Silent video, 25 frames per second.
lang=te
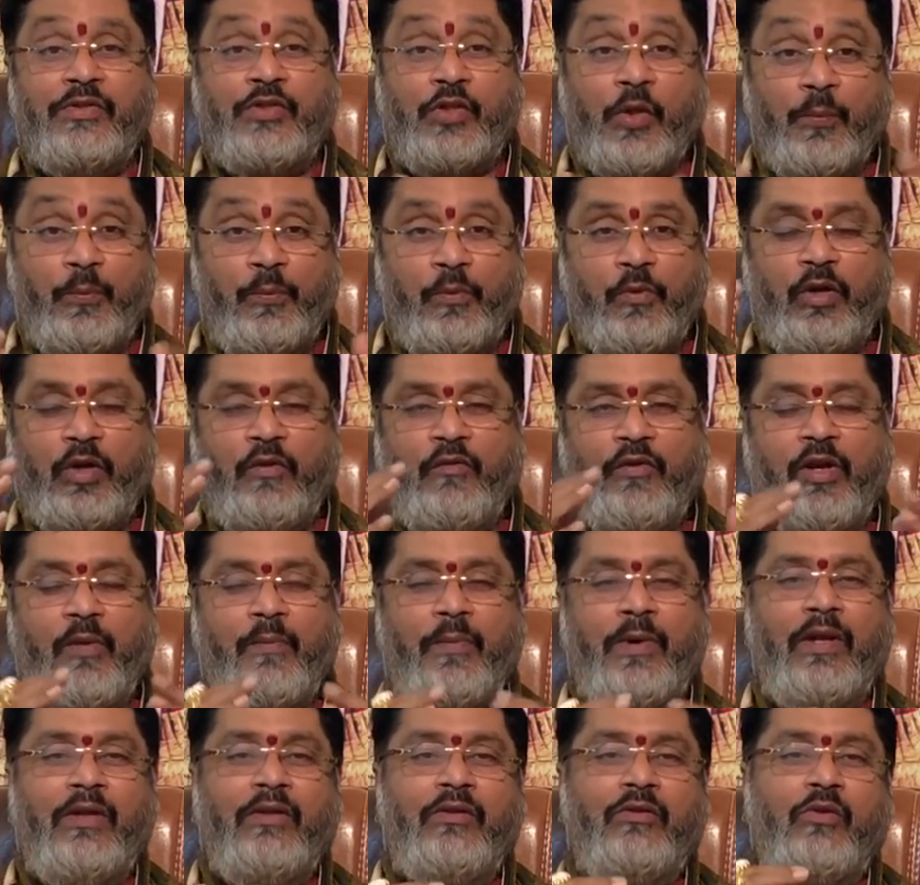సంపూర్ణమైన
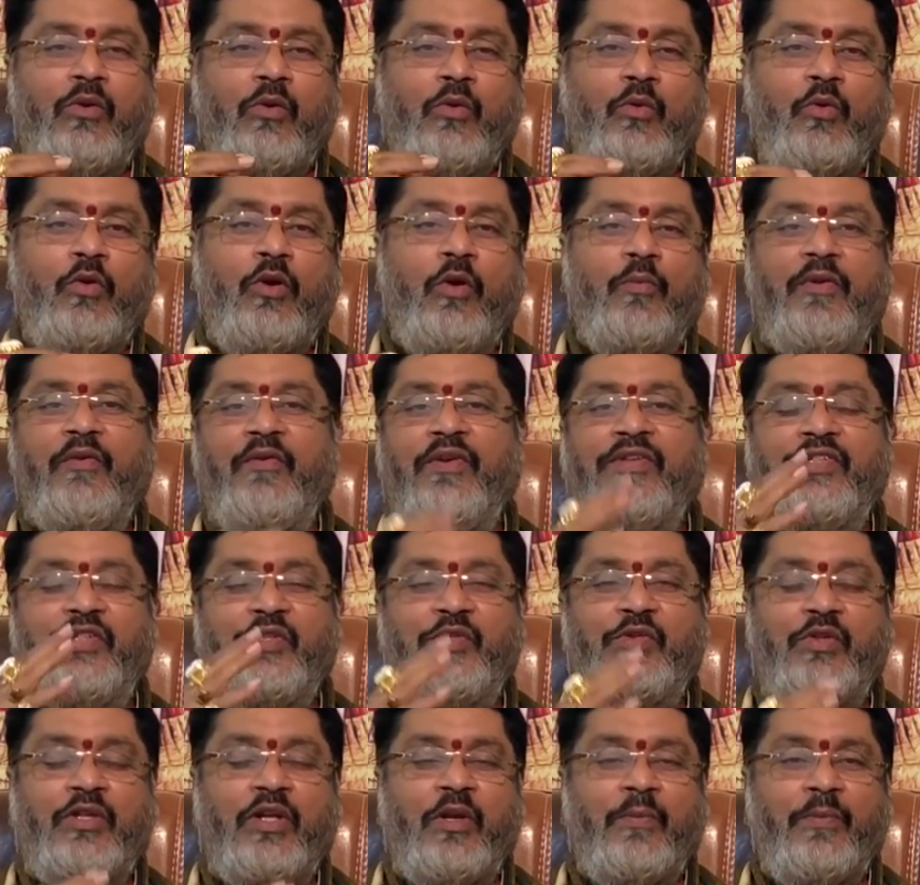బలంతో గురుడు
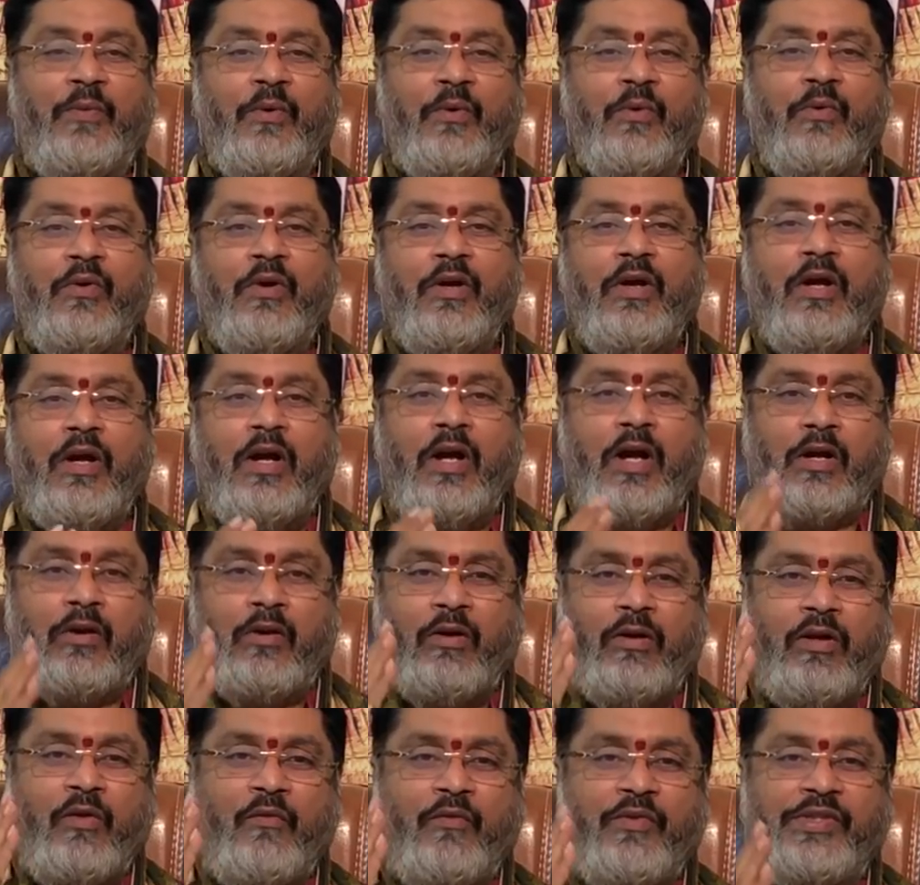ప్రవేశిస్తున్నప్పుడు
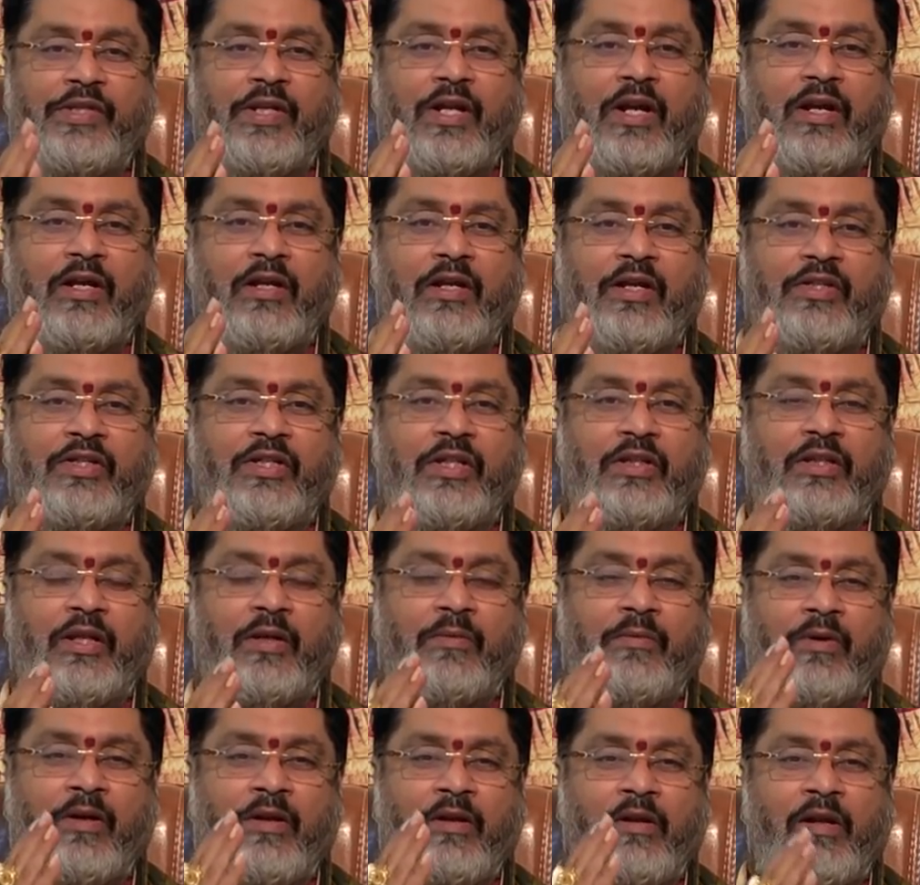అక్కడున్న విశాఖ
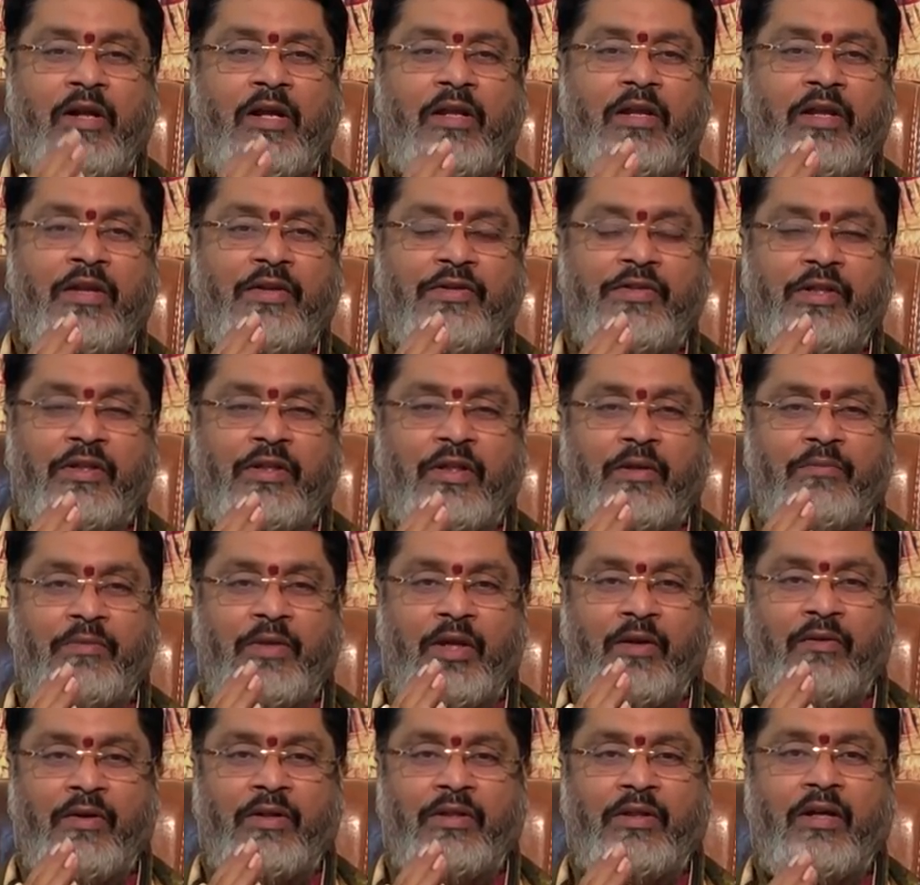నక్షత్రం అనురాధ నక్షత్రం
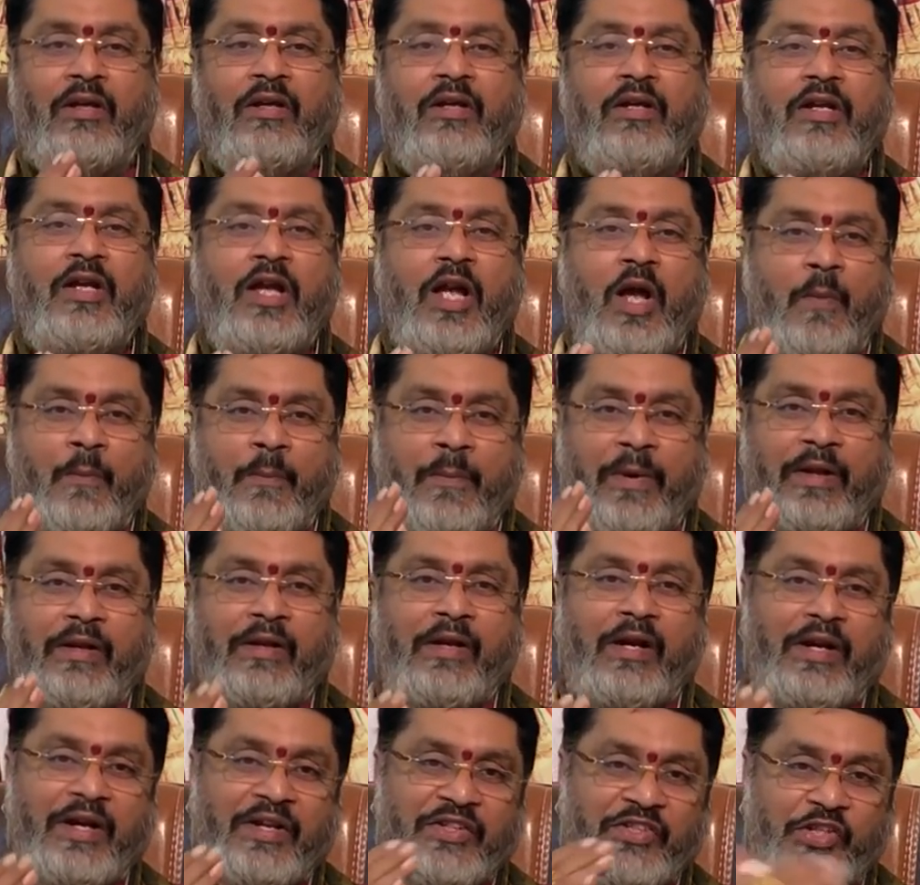తర్వాత
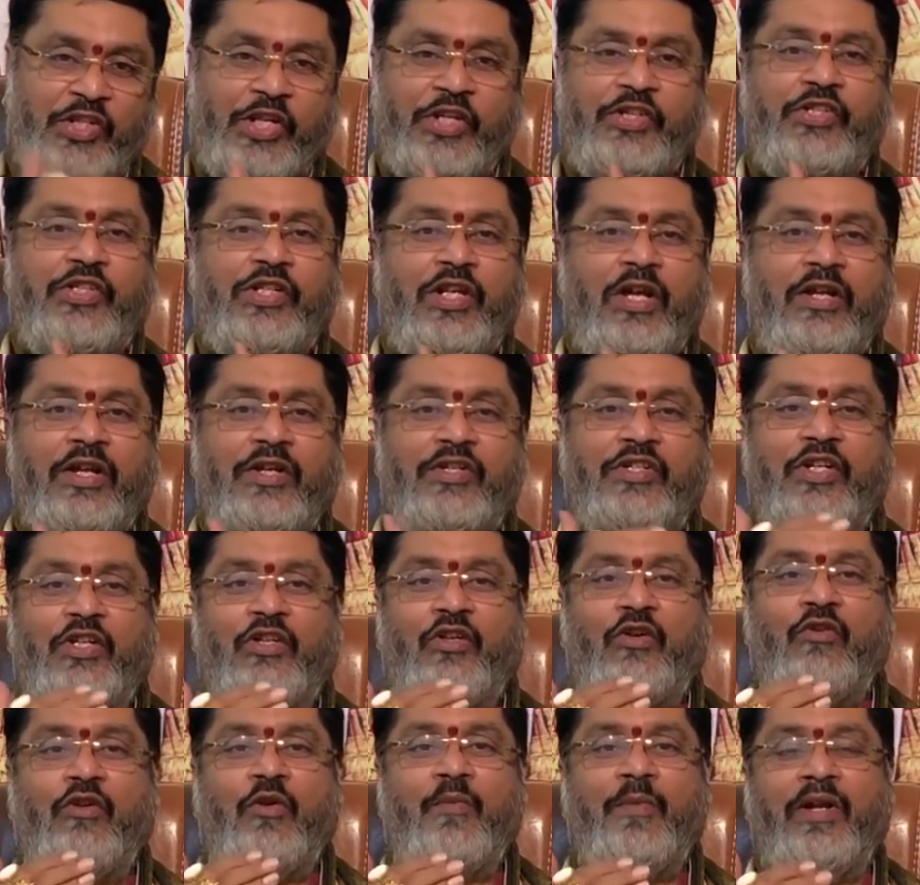మనకు అక్కడ జ్యేష్ఠ
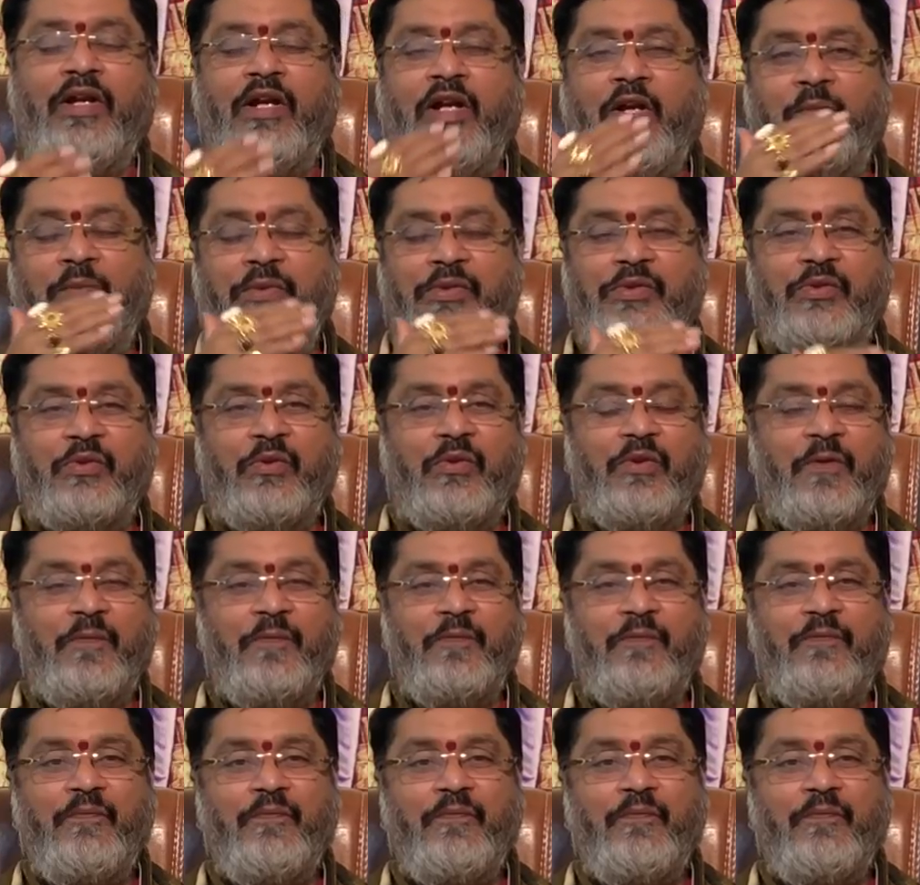నక్షత్రం కూడా మనకు కనిపిస్తుంది